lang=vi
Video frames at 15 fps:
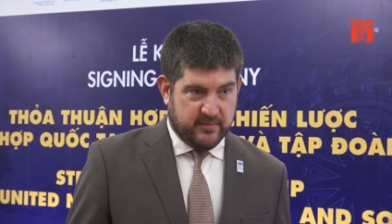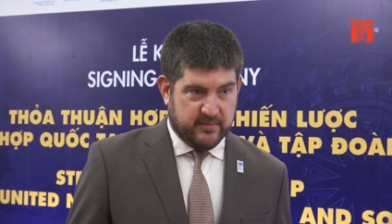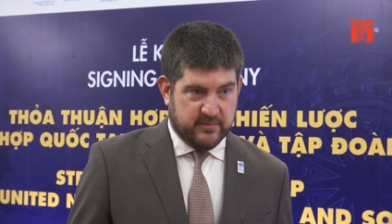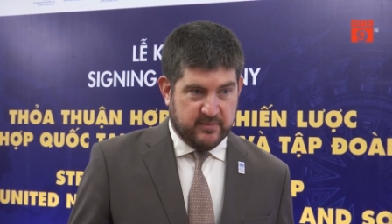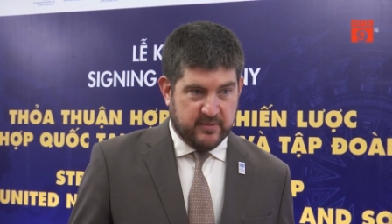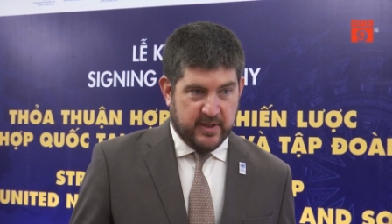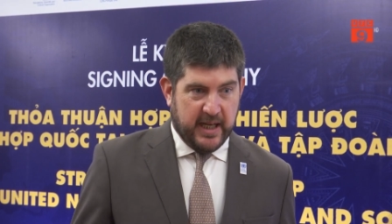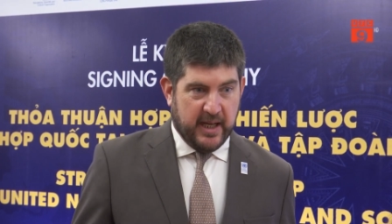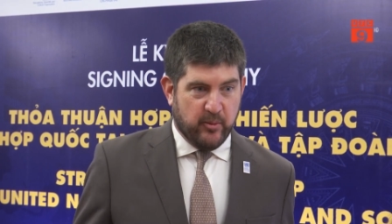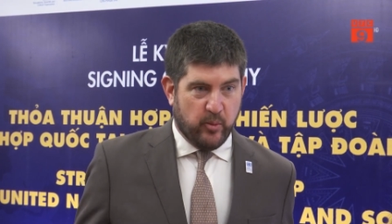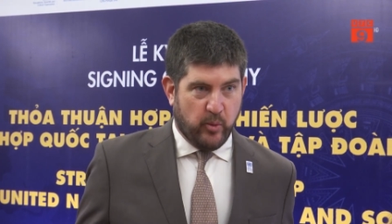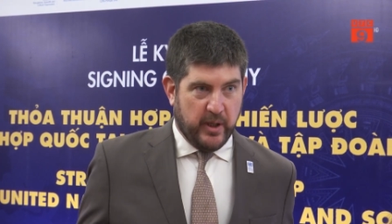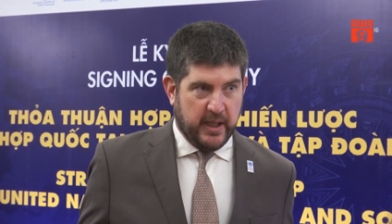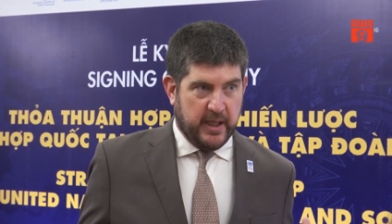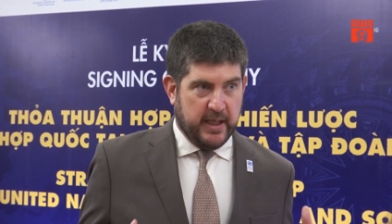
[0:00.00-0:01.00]
Dự án
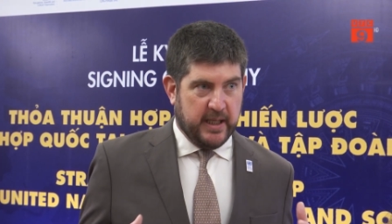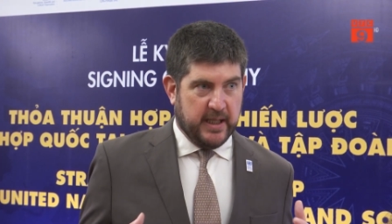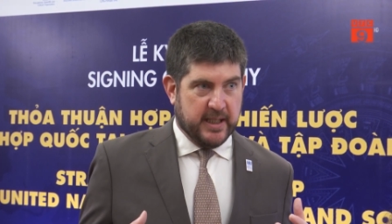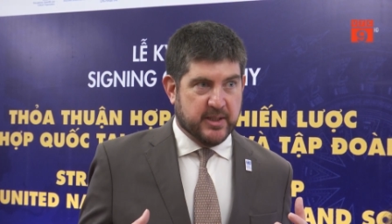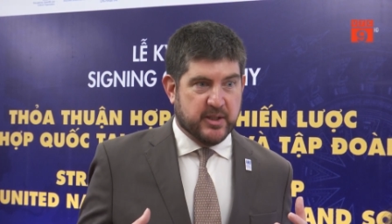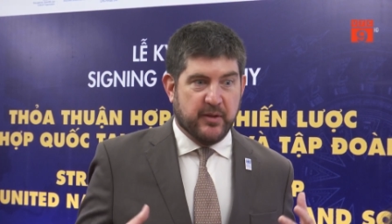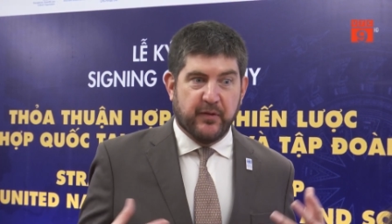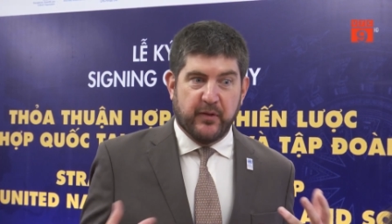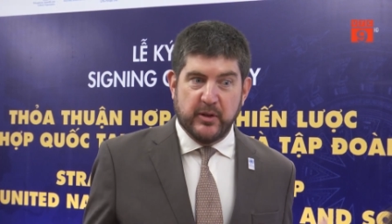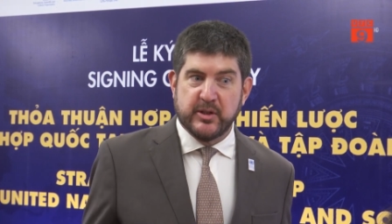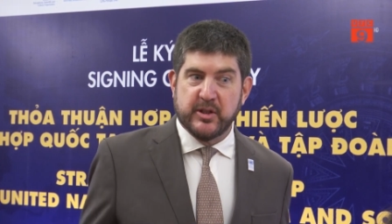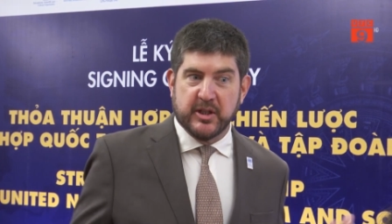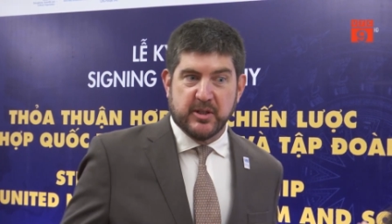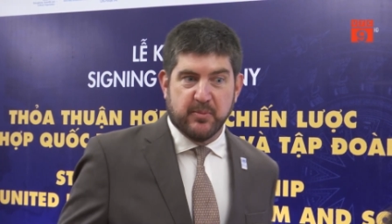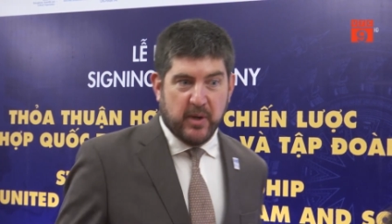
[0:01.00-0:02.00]
giúp hiện thực
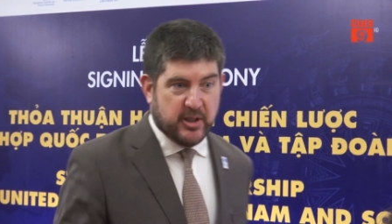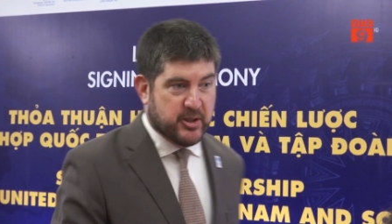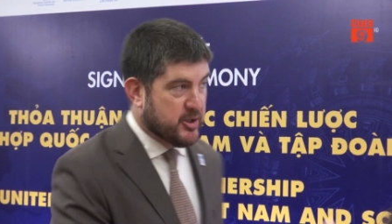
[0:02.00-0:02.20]
hóa và đẩy